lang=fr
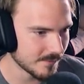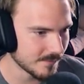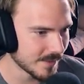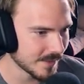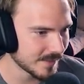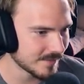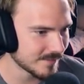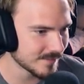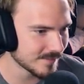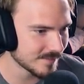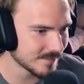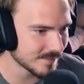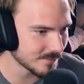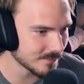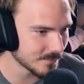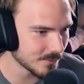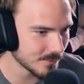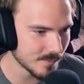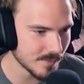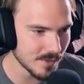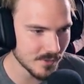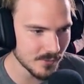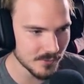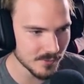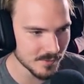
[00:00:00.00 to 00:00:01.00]
le mec
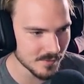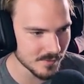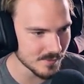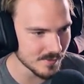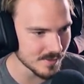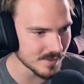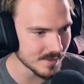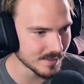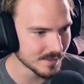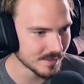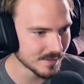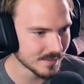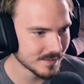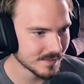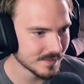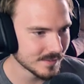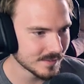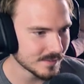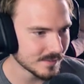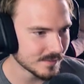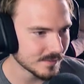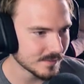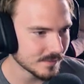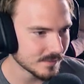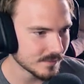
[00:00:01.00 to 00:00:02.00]
totalement mazo,
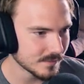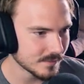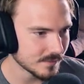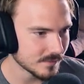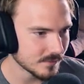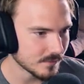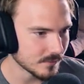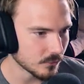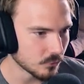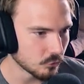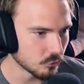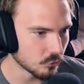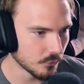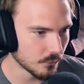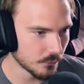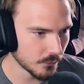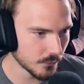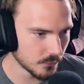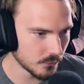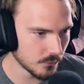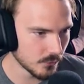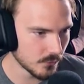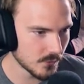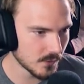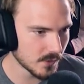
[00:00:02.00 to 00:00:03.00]
Je
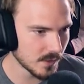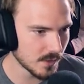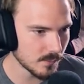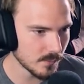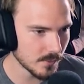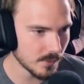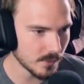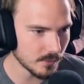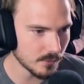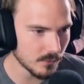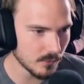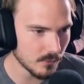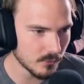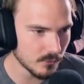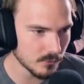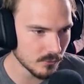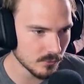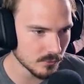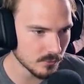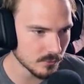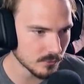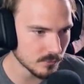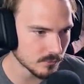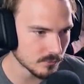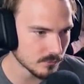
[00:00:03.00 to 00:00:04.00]
veux du screamer dans ce
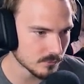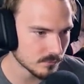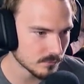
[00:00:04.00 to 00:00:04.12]
jeu.